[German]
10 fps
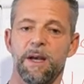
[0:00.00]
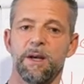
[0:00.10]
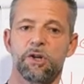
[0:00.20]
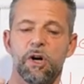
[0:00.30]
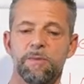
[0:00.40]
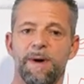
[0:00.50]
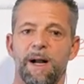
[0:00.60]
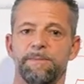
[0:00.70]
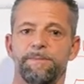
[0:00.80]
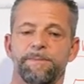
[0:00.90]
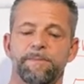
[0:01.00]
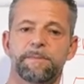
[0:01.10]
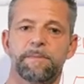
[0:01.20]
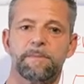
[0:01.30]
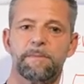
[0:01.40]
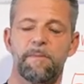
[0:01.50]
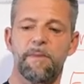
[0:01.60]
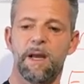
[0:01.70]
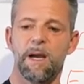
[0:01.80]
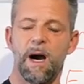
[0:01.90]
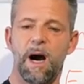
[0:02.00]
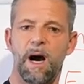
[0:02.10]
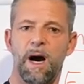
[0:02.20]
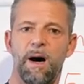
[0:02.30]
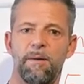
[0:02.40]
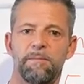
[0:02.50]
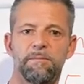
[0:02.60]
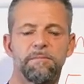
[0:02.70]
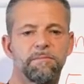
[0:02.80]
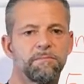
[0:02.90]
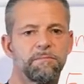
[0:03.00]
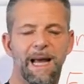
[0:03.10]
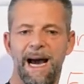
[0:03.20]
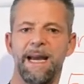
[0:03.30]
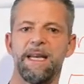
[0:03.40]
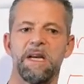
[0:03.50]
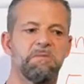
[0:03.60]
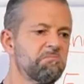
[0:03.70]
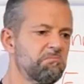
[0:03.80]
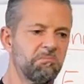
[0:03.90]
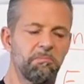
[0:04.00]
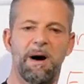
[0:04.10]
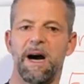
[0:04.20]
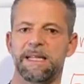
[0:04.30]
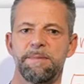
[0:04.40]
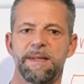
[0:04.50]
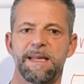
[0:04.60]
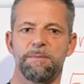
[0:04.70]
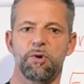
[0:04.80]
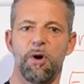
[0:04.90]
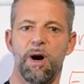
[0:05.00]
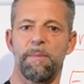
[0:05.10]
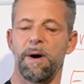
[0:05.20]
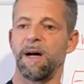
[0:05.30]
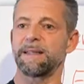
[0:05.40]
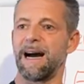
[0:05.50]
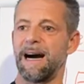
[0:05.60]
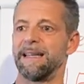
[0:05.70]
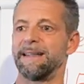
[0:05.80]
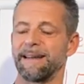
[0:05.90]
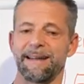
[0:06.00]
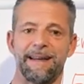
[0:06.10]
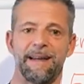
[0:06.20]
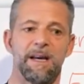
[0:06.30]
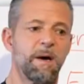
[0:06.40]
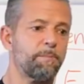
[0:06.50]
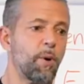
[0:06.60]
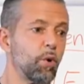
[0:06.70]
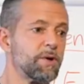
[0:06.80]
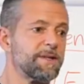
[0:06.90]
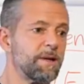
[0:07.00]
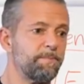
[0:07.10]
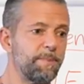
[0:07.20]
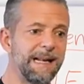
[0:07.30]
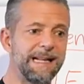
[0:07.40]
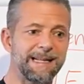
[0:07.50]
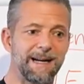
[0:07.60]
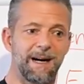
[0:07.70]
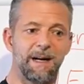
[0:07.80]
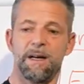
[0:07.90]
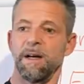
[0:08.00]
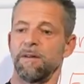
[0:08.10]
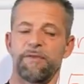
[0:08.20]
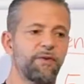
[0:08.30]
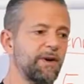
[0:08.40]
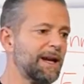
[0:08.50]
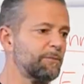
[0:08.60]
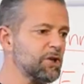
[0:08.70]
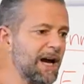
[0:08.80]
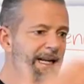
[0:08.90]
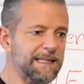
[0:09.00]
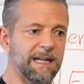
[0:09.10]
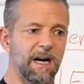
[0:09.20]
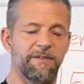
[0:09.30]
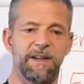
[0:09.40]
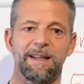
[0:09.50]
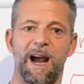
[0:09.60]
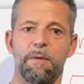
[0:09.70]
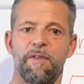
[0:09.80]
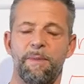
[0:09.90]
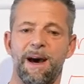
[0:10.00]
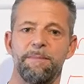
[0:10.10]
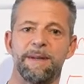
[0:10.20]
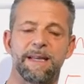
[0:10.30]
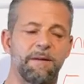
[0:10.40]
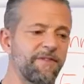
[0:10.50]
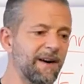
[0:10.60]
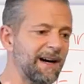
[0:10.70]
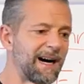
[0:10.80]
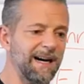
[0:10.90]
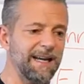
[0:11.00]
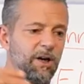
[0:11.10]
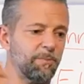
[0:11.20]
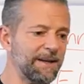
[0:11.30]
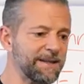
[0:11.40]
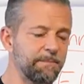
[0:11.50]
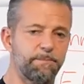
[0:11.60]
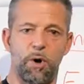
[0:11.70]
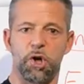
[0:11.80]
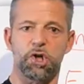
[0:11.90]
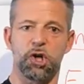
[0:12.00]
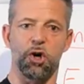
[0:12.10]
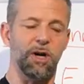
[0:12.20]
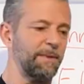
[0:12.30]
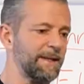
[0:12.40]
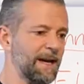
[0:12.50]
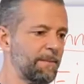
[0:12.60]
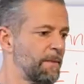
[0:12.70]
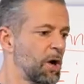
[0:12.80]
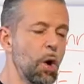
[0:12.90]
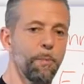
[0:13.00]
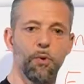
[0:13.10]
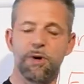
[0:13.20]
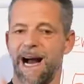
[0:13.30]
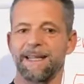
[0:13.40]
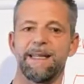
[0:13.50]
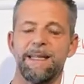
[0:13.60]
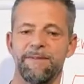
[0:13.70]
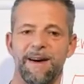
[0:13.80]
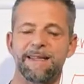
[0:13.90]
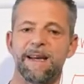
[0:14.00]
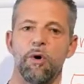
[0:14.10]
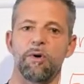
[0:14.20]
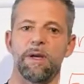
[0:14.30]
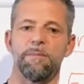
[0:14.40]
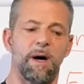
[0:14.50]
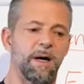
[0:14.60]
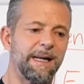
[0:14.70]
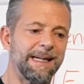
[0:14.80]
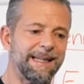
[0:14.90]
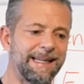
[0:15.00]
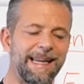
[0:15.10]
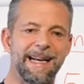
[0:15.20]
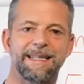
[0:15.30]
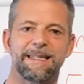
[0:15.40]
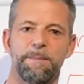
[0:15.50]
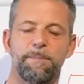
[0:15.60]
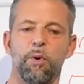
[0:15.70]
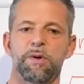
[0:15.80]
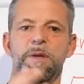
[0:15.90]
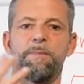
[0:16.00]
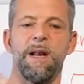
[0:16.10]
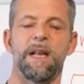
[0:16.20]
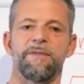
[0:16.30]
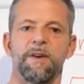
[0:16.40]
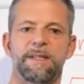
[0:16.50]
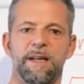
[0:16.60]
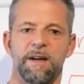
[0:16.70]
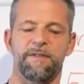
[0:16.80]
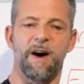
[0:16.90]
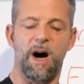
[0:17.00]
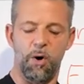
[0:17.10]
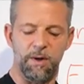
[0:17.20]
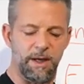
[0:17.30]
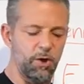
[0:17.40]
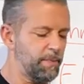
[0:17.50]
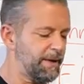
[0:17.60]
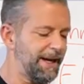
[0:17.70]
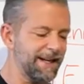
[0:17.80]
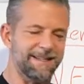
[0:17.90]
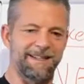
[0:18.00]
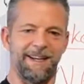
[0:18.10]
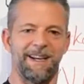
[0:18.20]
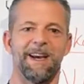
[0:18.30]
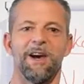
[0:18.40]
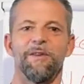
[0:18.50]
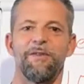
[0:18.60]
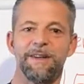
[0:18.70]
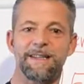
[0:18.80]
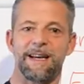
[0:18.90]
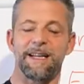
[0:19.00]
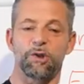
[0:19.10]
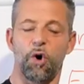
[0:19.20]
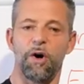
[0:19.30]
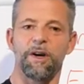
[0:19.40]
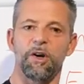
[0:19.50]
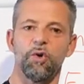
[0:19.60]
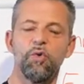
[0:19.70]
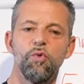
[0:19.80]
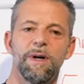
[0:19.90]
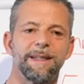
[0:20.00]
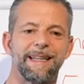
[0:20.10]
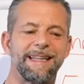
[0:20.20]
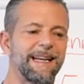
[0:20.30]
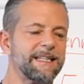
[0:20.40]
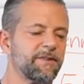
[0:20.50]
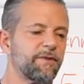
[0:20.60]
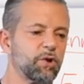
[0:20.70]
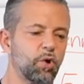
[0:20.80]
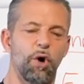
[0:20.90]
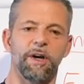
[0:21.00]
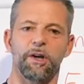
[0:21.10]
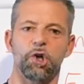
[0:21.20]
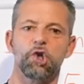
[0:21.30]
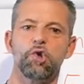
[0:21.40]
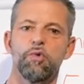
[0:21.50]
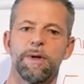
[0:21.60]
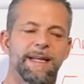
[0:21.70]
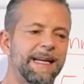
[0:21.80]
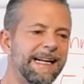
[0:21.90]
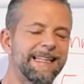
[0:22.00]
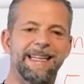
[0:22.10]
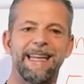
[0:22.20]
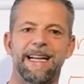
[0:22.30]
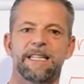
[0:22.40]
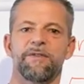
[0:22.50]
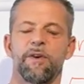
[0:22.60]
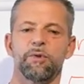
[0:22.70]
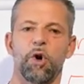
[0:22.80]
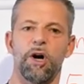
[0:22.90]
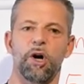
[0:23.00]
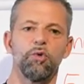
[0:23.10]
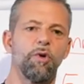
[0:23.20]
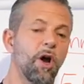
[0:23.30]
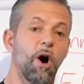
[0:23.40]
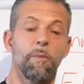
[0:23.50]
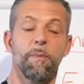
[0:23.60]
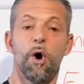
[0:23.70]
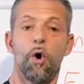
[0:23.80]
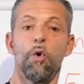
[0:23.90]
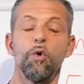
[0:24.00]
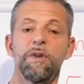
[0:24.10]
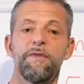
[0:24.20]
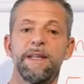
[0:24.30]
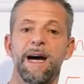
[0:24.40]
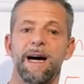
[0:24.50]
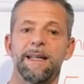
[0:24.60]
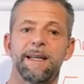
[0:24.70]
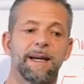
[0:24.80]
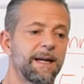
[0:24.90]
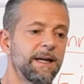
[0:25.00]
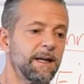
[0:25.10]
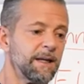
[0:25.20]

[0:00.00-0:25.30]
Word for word: Schaut mal, ähm, der eine macht es mit seinem Körper, der andere postet Bilder, fährt am Straßencafé dran vorbei mit seinem Ferrari und mit seinem Porsche oder mit seinem Bugatti, was auch immer. Der nächste postet Bilder von seiner Frau, der übernächste von seiner teuren Uhr, der nächste von teuren Schuhen, der nächste vom teuren Urlaub und wieder andere